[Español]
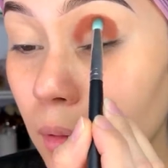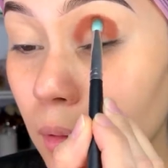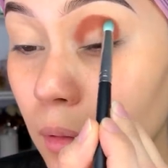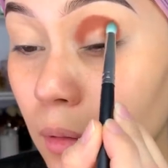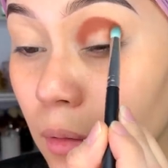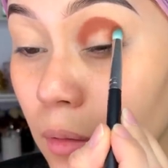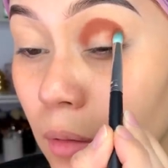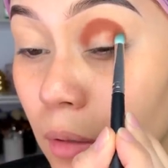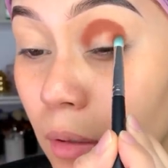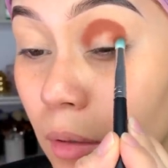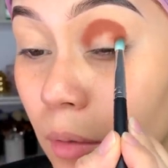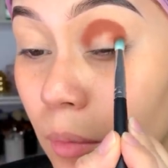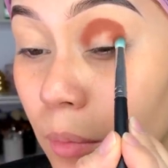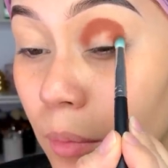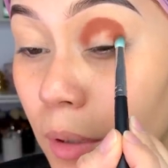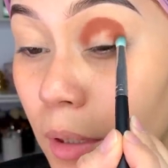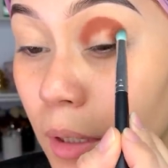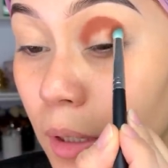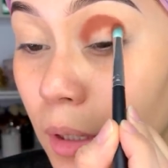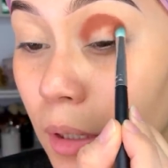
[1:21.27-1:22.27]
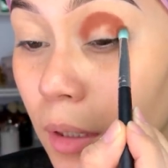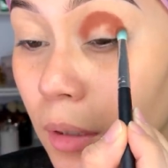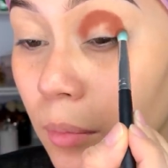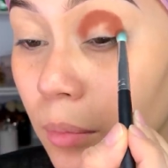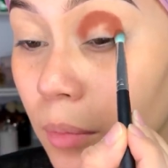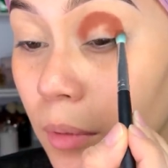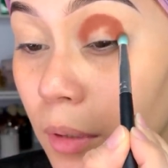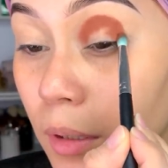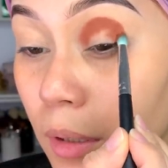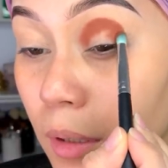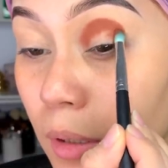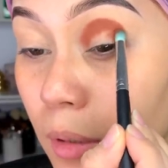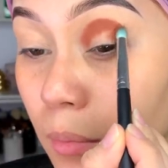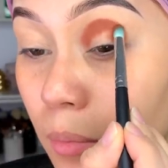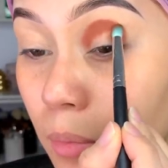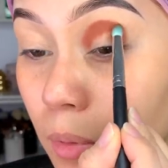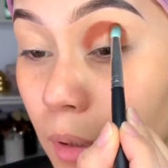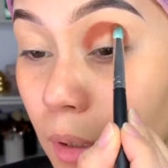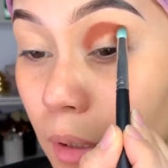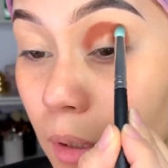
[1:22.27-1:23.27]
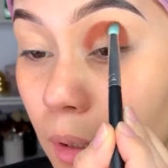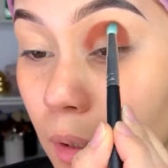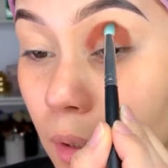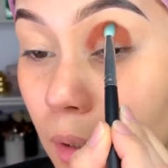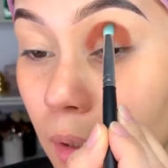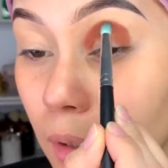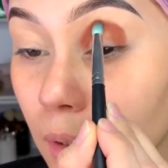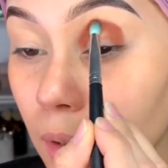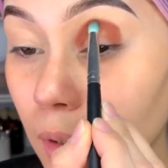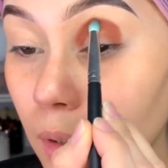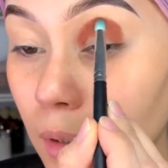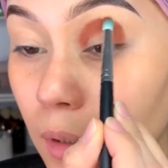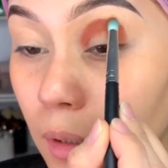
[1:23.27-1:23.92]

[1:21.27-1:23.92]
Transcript: Luego para aquí, para aquí, para aquí.